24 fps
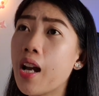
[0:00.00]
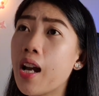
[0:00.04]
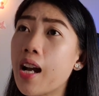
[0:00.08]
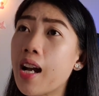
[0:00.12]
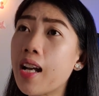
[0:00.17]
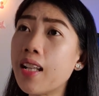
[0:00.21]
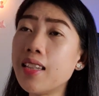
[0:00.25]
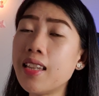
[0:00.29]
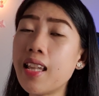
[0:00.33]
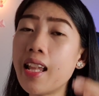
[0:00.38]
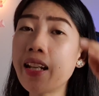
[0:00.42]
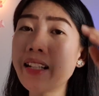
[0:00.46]

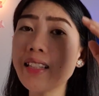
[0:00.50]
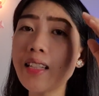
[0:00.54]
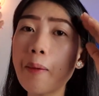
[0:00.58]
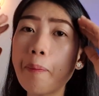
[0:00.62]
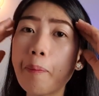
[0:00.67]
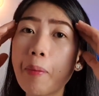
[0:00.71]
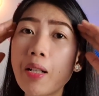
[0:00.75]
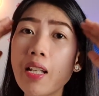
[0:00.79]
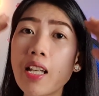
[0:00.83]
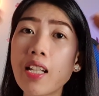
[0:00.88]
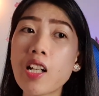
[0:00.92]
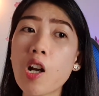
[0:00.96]
Unlike na
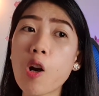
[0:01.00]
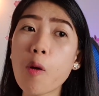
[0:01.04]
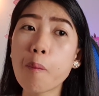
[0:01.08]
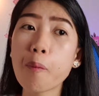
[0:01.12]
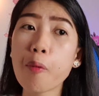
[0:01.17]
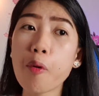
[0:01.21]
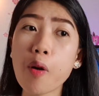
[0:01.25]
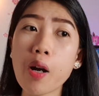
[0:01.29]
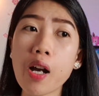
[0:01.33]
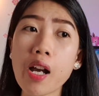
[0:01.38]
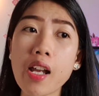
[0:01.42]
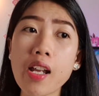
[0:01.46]
pag ikaw
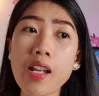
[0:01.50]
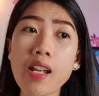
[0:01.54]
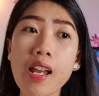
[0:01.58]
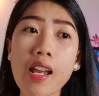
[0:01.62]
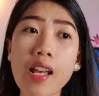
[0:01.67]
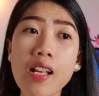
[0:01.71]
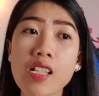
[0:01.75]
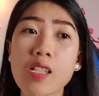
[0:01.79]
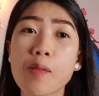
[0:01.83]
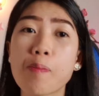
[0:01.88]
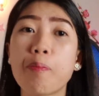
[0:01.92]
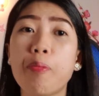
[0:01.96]
po ay
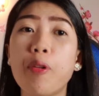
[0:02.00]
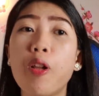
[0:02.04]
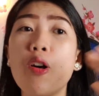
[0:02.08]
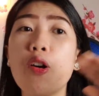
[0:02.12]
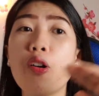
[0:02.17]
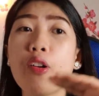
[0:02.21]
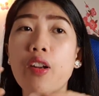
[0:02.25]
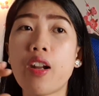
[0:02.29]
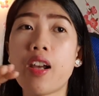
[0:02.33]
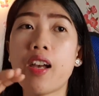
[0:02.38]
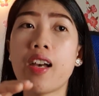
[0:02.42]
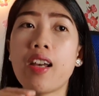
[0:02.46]

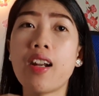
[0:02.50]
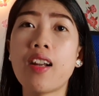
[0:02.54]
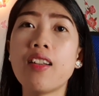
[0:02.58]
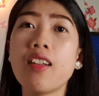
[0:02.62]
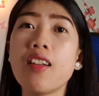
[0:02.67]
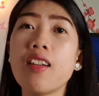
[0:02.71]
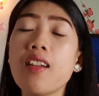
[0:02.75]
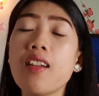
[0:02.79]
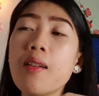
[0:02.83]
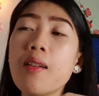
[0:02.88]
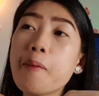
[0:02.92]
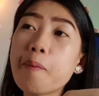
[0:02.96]
explorer,
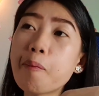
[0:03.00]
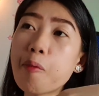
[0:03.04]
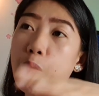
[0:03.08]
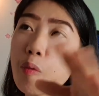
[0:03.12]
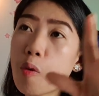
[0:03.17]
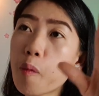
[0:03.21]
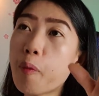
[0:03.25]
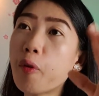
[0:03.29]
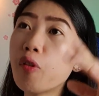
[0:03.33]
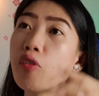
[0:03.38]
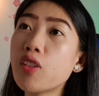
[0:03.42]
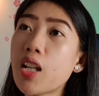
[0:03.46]

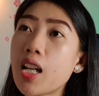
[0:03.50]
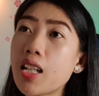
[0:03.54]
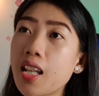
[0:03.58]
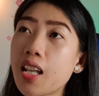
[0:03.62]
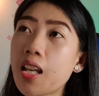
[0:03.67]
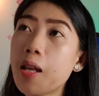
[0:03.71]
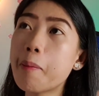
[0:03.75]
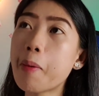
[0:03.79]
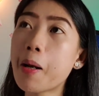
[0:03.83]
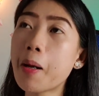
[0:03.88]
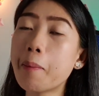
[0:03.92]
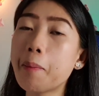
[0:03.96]
pumupunta na
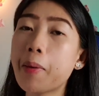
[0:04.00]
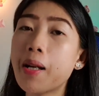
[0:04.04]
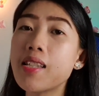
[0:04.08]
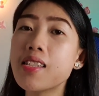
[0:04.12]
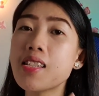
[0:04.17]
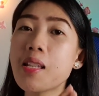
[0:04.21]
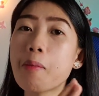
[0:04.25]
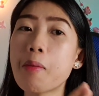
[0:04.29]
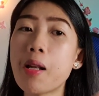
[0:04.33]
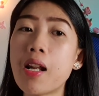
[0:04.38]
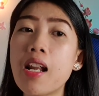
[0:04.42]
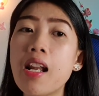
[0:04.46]
ibang
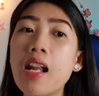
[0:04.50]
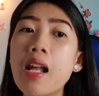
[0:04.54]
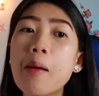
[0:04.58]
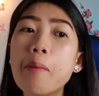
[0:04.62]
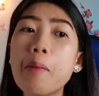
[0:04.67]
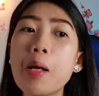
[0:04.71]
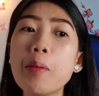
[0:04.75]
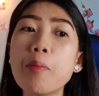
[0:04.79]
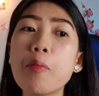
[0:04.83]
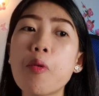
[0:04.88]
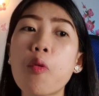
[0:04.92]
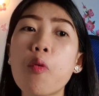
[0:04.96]
bansa,
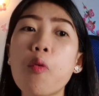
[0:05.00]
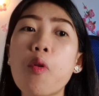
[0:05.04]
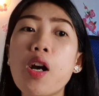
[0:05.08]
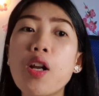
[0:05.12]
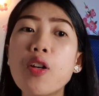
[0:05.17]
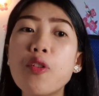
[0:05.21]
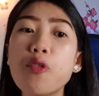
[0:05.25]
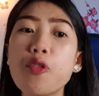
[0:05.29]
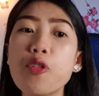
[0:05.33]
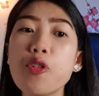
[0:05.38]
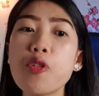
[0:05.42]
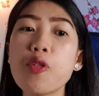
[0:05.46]
malalaman mo kung
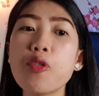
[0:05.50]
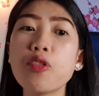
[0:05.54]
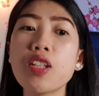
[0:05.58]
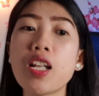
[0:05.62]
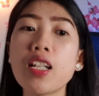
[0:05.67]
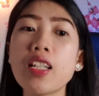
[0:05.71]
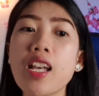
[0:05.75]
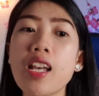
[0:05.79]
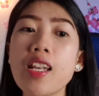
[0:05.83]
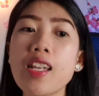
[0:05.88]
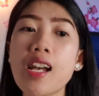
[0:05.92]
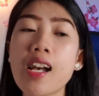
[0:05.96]
ano yung
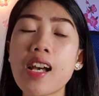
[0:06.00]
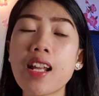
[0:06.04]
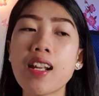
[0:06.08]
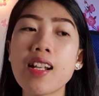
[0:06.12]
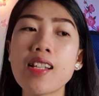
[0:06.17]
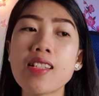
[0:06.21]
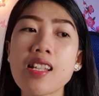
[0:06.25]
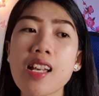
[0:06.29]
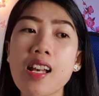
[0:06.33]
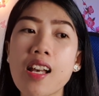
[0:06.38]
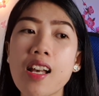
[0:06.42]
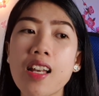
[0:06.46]

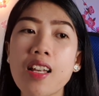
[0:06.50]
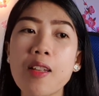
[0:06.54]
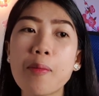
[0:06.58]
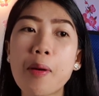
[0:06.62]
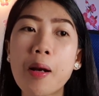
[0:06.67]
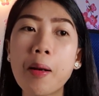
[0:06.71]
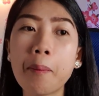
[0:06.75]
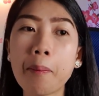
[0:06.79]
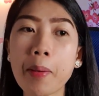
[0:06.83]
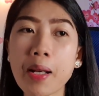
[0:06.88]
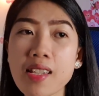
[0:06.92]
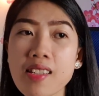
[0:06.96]
nangyayari sa
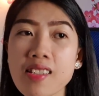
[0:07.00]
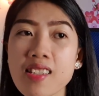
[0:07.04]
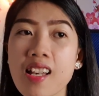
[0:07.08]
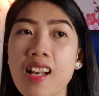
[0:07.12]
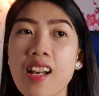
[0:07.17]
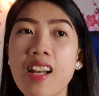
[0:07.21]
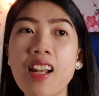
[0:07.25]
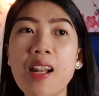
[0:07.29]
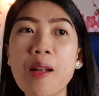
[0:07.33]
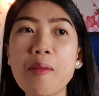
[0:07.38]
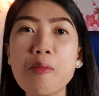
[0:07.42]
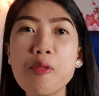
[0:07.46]
ibang bansa,
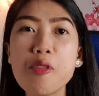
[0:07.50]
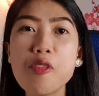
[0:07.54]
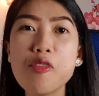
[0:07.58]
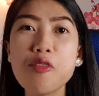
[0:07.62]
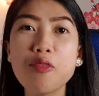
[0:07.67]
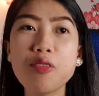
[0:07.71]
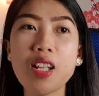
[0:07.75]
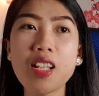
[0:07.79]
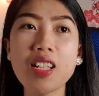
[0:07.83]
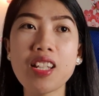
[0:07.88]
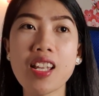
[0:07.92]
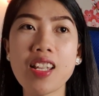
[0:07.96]
alam mo
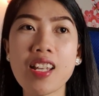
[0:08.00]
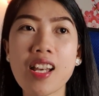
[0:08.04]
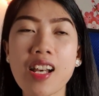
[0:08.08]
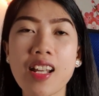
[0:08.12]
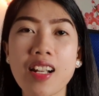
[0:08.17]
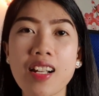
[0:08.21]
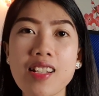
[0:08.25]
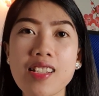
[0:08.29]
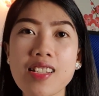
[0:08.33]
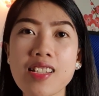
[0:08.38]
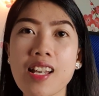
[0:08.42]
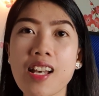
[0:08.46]
yung
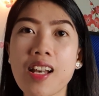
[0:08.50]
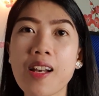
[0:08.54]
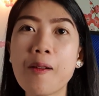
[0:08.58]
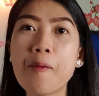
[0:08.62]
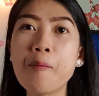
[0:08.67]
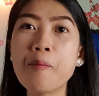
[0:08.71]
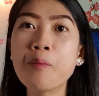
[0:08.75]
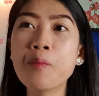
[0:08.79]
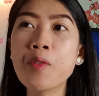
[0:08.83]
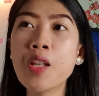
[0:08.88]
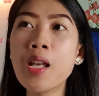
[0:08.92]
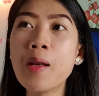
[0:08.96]
nangyayari sa
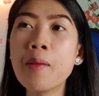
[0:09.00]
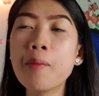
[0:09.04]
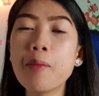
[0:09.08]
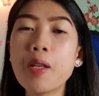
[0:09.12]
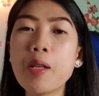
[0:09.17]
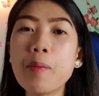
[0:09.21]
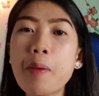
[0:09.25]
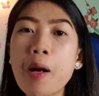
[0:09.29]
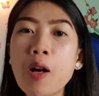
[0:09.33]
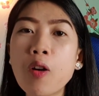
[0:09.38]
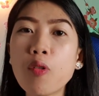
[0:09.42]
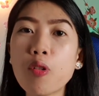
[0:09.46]

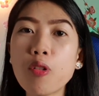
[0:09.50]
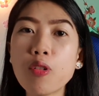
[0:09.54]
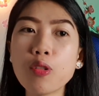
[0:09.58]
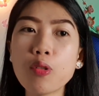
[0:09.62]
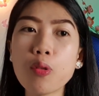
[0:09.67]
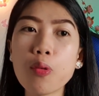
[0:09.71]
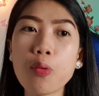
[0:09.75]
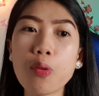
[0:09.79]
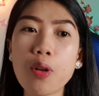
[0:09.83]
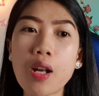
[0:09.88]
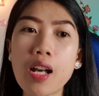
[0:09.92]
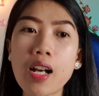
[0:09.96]
ibang
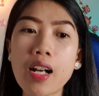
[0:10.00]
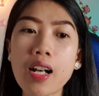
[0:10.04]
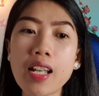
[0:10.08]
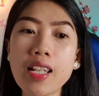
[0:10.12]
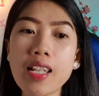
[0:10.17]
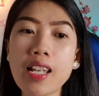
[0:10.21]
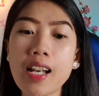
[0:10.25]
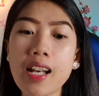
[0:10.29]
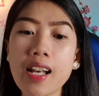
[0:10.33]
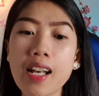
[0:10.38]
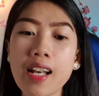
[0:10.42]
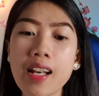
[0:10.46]
kultura,
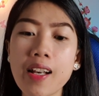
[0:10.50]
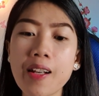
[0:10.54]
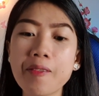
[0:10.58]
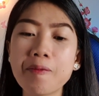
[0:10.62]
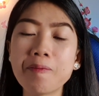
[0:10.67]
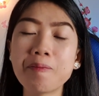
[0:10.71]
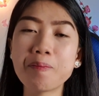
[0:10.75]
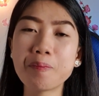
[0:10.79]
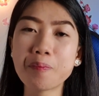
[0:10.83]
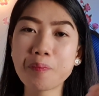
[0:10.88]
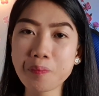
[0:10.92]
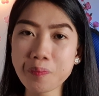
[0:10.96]
kaya
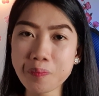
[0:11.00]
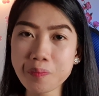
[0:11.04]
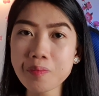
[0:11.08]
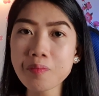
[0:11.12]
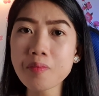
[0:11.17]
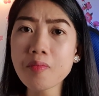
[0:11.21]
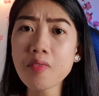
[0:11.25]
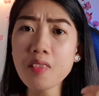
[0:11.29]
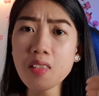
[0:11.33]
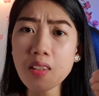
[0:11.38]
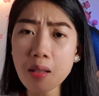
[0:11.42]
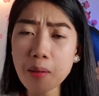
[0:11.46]

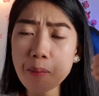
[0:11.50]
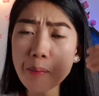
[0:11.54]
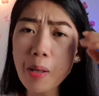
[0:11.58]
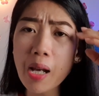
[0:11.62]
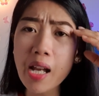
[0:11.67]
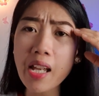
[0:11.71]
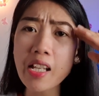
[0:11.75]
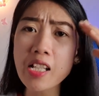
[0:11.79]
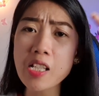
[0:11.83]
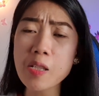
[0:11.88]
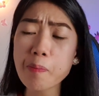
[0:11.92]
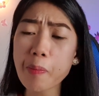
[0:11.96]

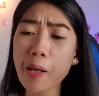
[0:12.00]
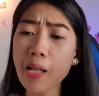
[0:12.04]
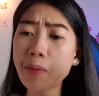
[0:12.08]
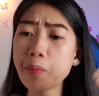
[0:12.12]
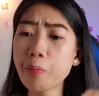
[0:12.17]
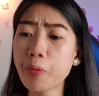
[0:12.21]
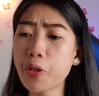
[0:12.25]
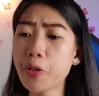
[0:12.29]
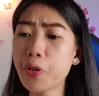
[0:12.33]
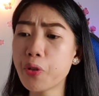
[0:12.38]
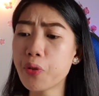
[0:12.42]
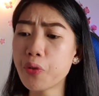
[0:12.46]

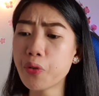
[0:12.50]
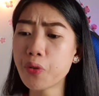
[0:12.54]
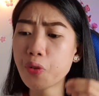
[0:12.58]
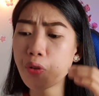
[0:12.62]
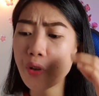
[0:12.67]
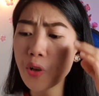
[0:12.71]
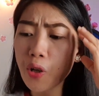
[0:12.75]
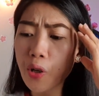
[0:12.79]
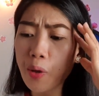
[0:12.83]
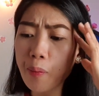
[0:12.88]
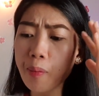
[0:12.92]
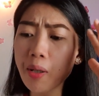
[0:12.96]
ma-expand mo yung
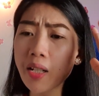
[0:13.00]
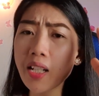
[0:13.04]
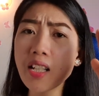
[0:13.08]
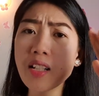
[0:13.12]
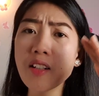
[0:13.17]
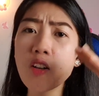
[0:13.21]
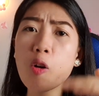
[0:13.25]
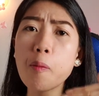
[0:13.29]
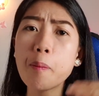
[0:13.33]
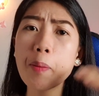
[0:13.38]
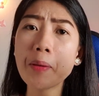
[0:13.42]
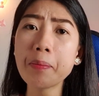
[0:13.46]
maging
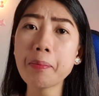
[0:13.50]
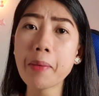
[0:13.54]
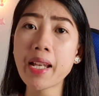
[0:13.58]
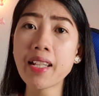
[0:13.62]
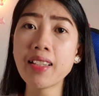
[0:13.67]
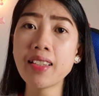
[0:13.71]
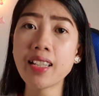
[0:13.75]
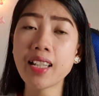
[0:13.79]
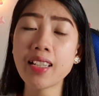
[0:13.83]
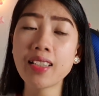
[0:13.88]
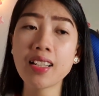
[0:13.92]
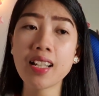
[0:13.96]

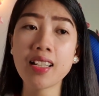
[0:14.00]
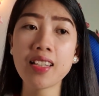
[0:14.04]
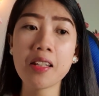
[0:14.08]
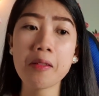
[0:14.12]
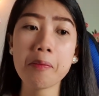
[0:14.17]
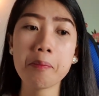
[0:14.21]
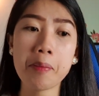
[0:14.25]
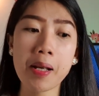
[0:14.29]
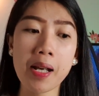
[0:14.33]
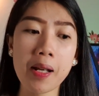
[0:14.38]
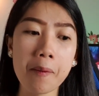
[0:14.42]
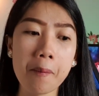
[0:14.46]
open-minded ka
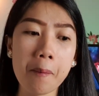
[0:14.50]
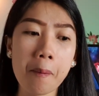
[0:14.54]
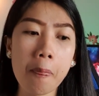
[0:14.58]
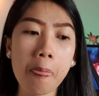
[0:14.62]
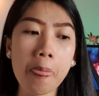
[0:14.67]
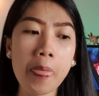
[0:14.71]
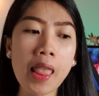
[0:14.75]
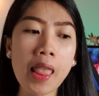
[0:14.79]
din ba?